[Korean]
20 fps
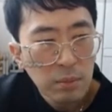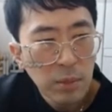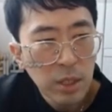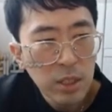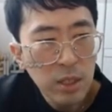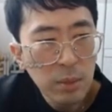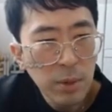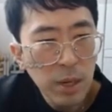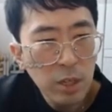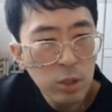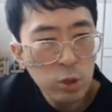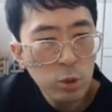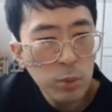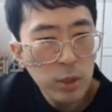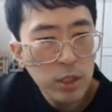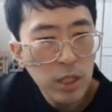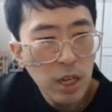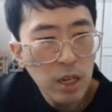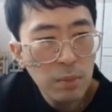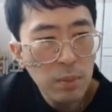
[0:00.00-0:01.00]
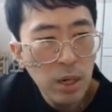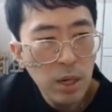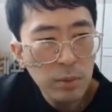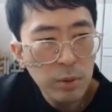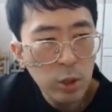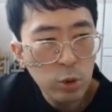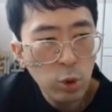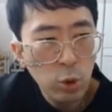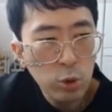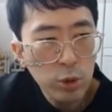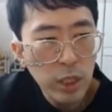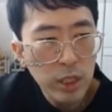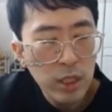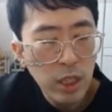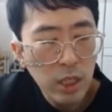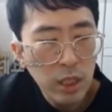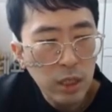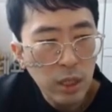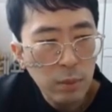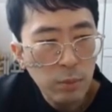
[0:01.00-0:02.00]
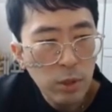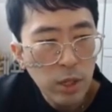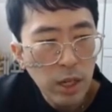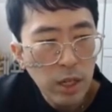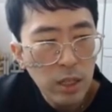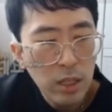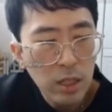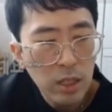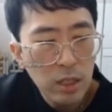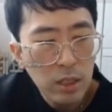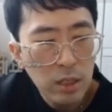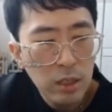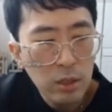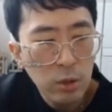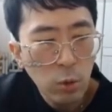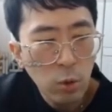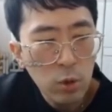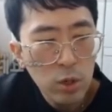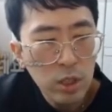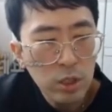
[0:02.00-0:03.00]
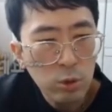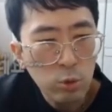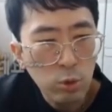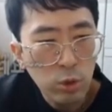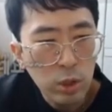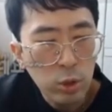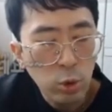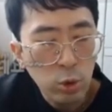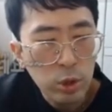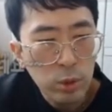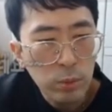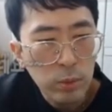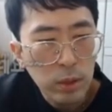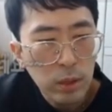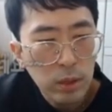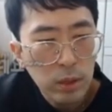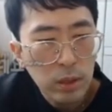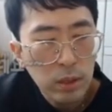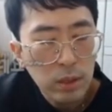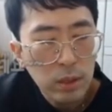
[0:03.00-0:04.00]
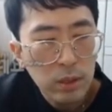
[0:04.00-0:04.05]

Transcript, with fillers: 먼저 먹어주면 차가 먹으면서 좋은 자리 잡기 때문에 이런 거는 올려서 두는 게 좋습니다.